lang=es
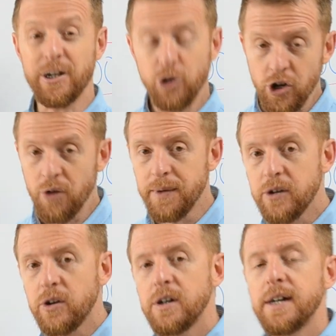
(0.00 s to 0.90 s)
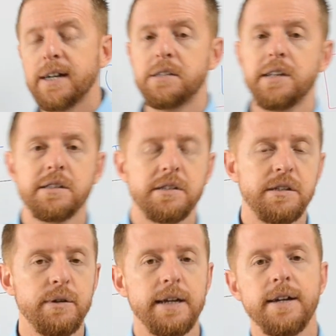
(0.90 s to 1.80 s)
económico, que sea
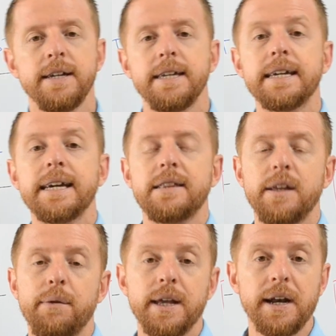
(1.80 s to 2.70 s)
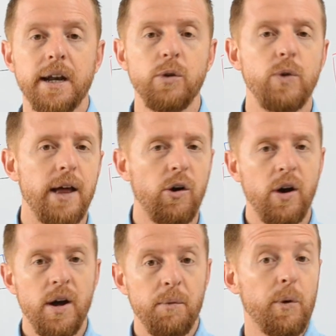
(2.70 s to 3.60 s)
accesible y que esté bien regulado,
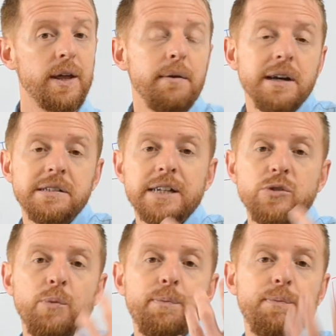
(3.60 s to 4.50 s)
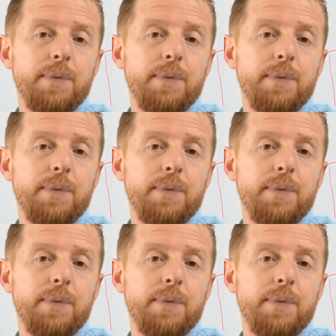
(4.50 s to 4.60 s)
porque va a ser tu,